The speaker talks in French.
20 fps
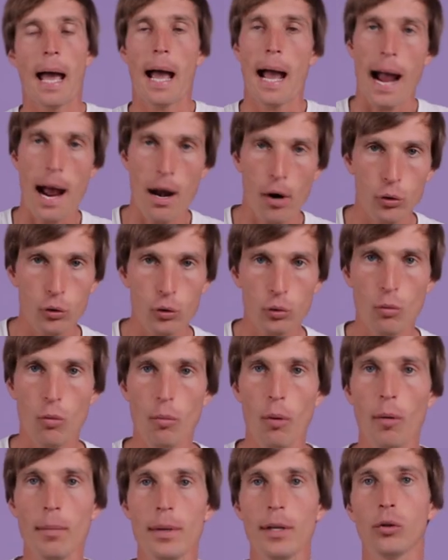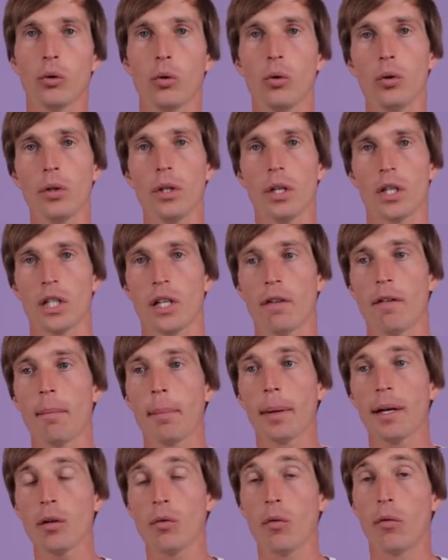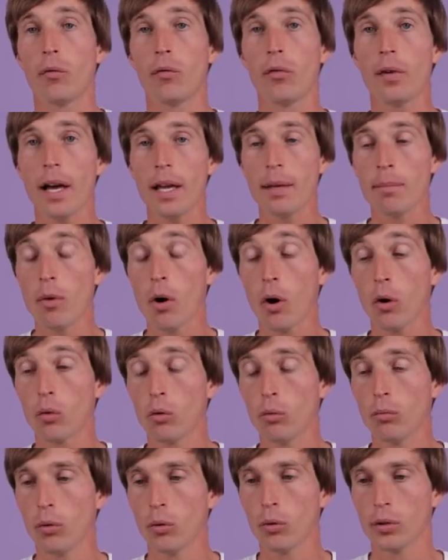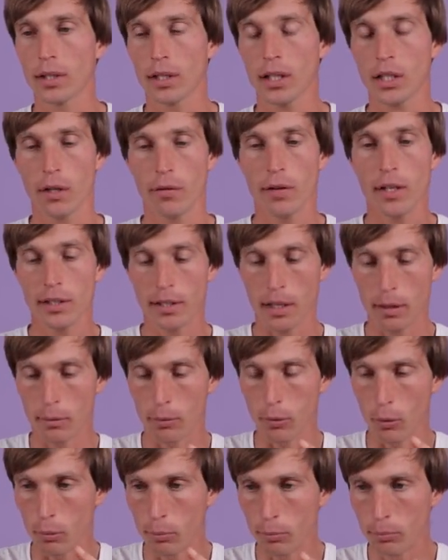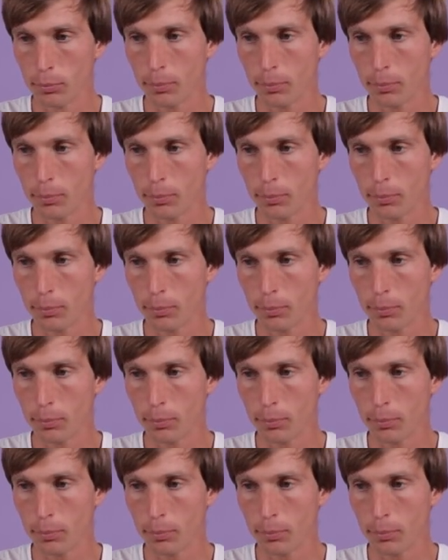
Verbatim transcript: Alors sur mon premier drone, j'avais pris le Flymore Combo, c'est-à-dire j'avais cette euh,